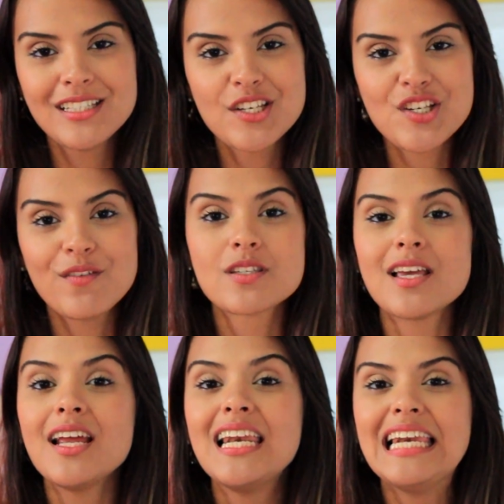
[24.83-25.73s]
deixar
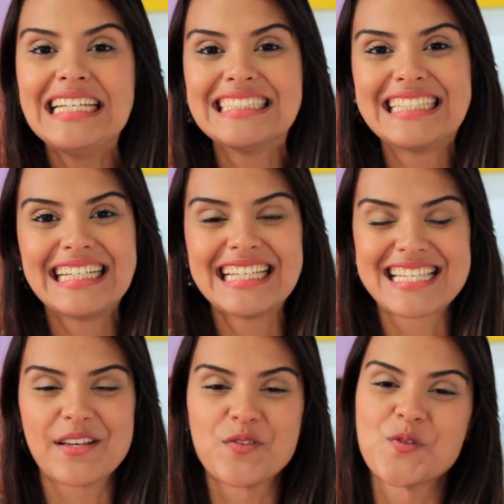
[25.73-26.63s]
você linda nesse
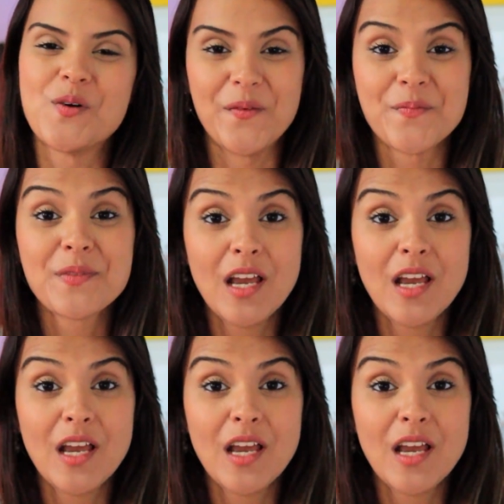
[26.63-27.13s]
São João.